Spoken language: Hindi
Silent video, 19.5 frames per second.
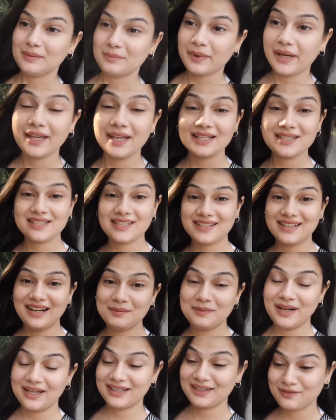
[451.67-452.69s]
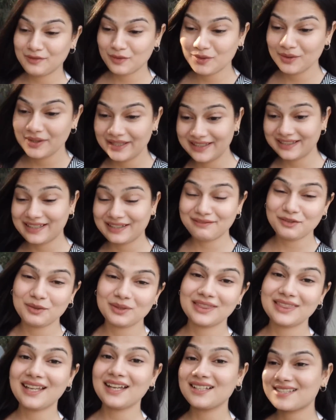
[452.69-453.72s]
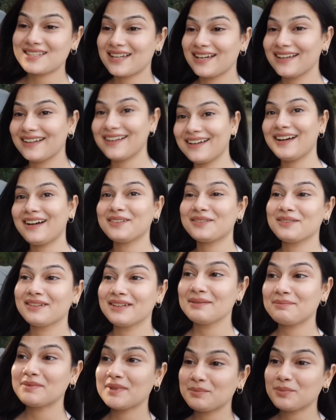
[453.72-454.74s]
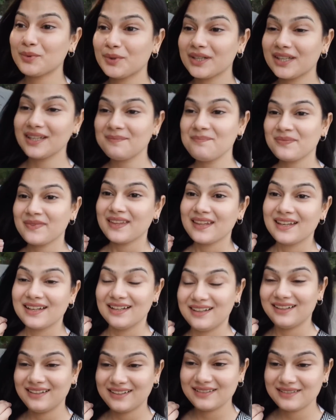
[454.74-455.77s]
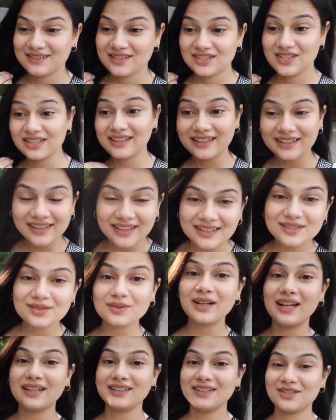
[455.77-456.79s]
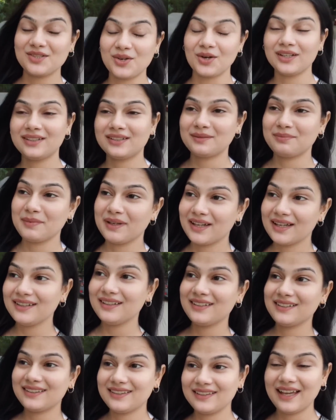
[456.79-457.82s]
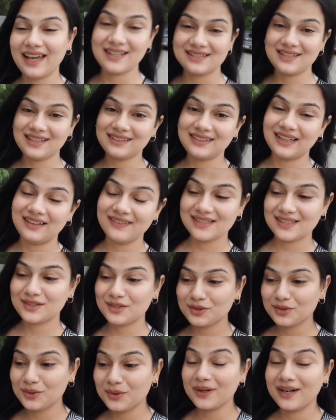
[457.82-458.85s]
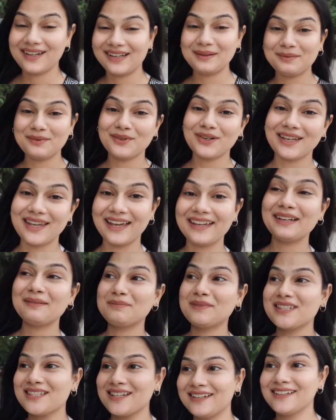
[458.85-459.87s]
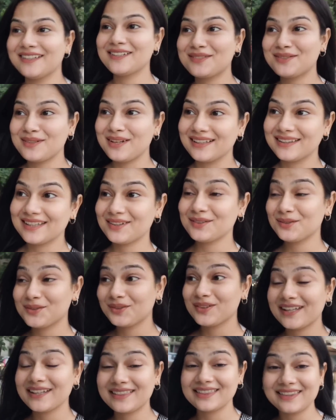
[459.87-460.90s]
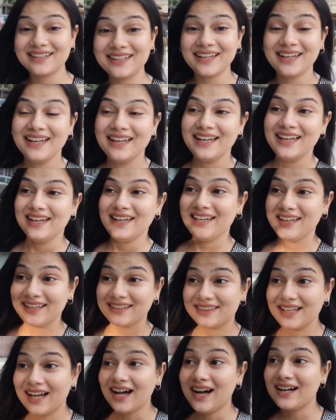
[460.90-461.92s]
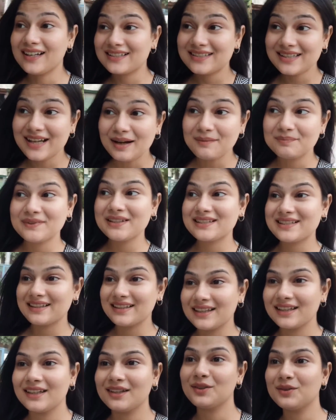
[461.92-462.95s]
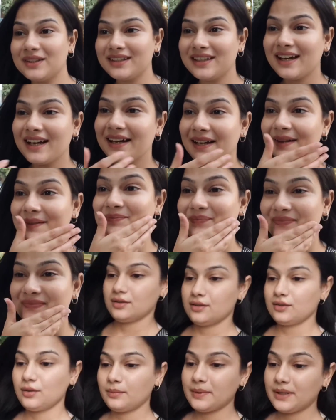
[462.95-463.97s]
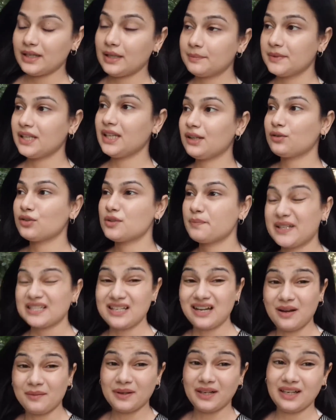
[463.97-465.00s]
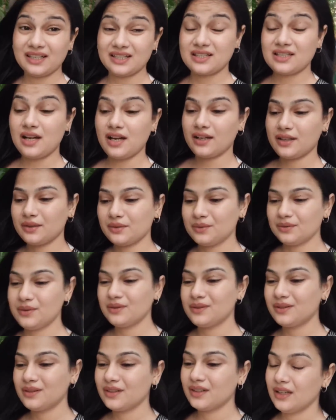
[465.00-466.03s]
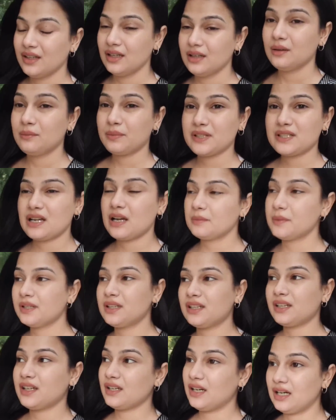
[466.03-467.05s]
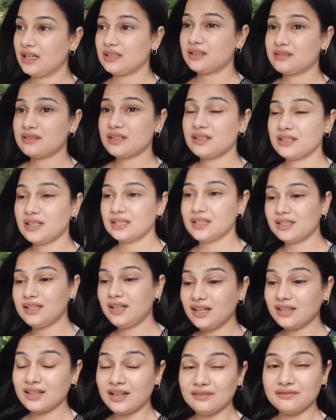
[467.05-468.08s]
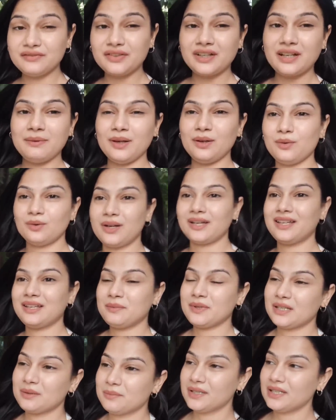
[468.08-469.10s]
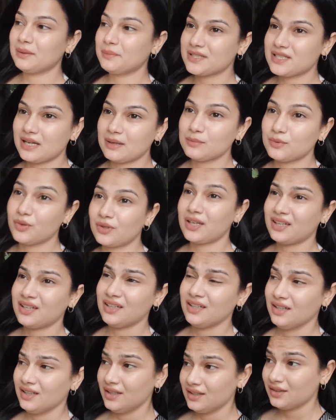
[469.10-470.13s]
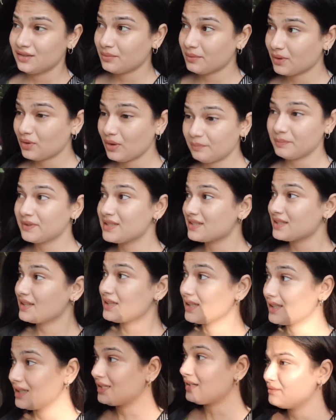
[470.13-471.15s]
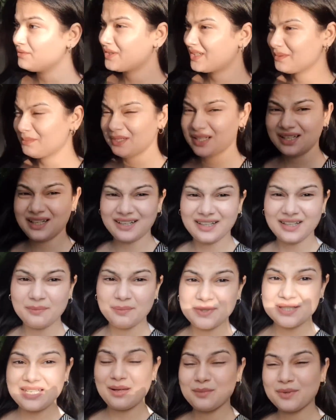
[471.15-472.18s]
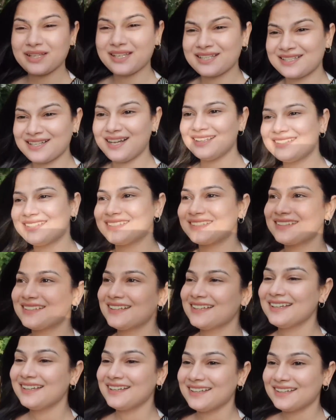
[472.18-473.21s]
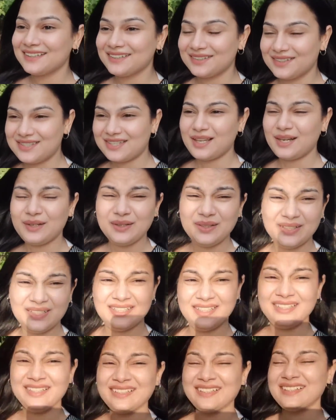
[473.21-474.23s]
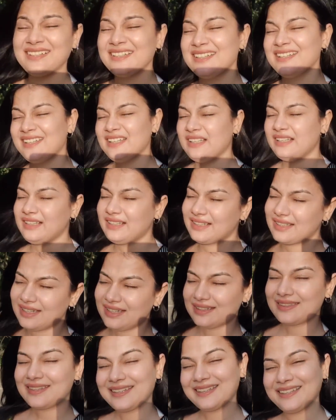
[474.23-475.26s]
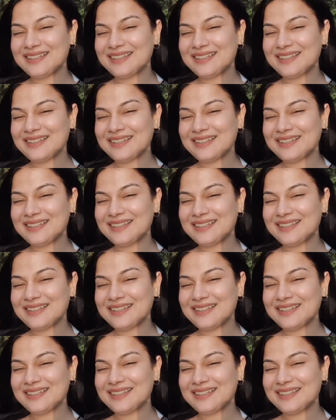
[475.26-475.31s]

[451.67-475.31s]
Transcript: भैया जी का हमारे वो इंटरव्यू इतना अच्छा रहा उन्होंने अपनी पूरी जर्नी सुना दी शॉर्ट में ऐसा था वैसे तो दो घंटे में वो क्या ही अपनी जर्नी सुनाते उन्होंने इतने इतना अरसा अपनी ज़िंदगी को दिया है तो मैंने अपने लिए कुछ पजामे लेने जा रही हूँ पजामे नहीं है यार ज़िंदगी ना अनकम्फर्टेबल हो गई है मेरी बिना पजामों के तो मेरे को अपनी ज़िंदगी कम्फर्टेबल करनी है पजामों के साथ तो चलो लेके आते